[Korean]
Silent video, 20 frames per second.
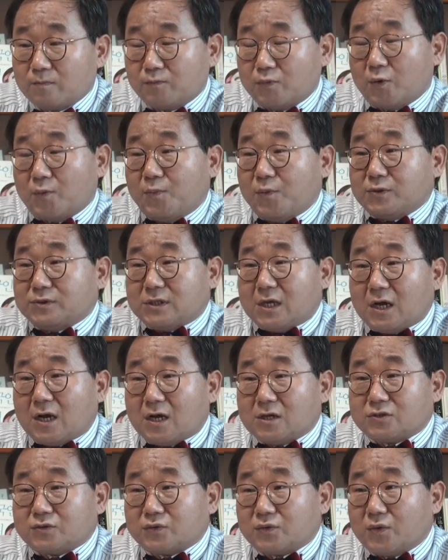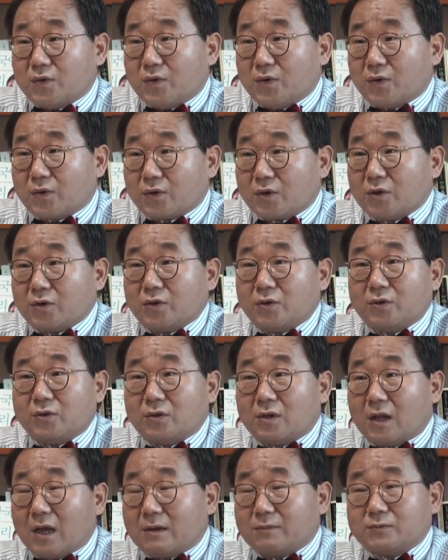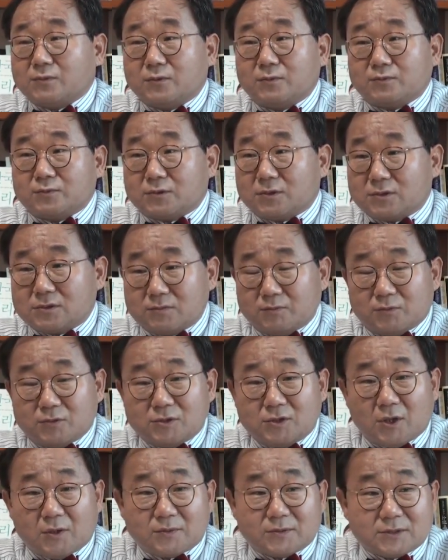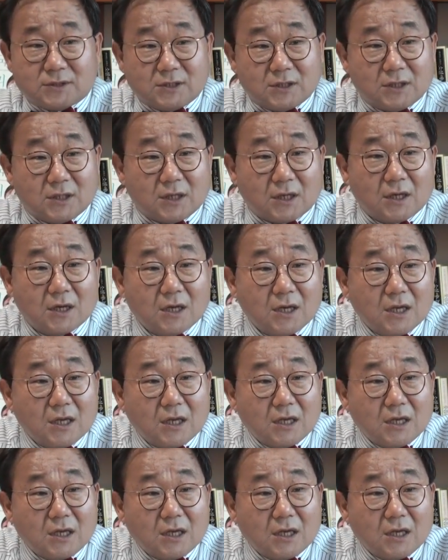프로포즈 해가지고 결혼 아무 문제 없이